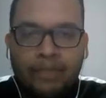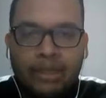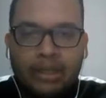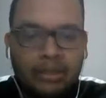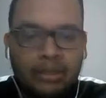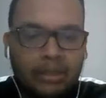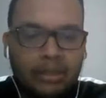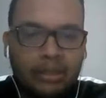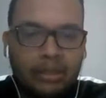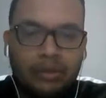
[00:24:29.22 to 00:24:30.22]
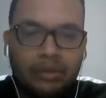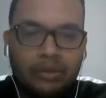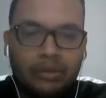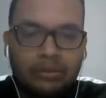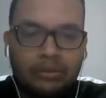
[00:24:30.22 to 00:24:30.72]
y bueno,
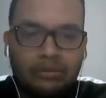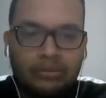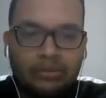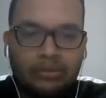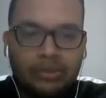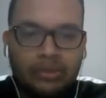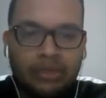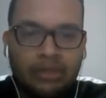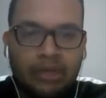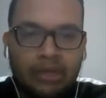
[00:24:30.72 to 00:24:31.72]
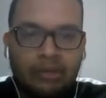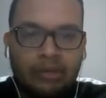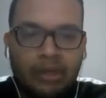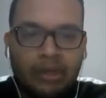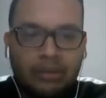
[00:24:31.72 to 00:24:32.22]
son, es una variable
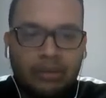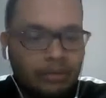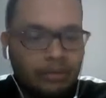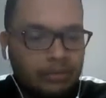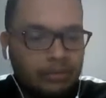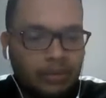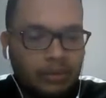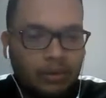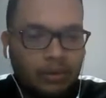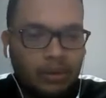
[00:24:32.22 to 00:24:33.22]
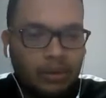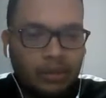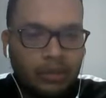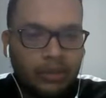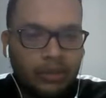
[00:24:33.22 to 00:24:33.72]
más con el que
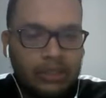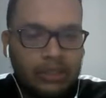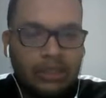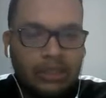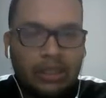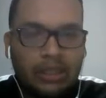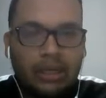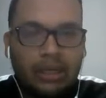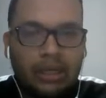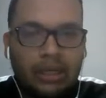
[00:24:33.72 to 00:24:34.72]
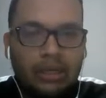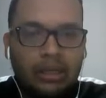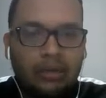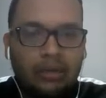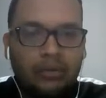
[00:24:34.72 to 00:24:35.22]
puedes hallar el
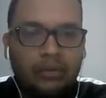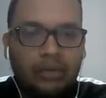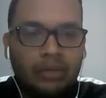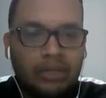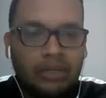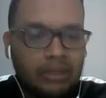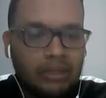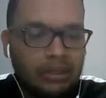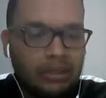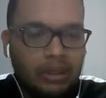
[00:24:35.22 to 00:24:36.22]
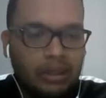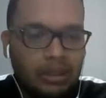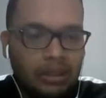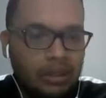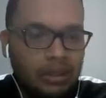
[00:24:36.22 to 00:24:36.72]
EOQ en base
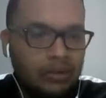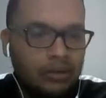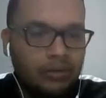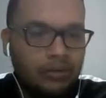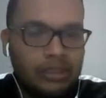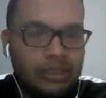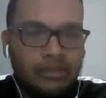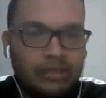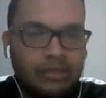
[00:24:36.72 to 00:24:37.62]
al EOQ básico.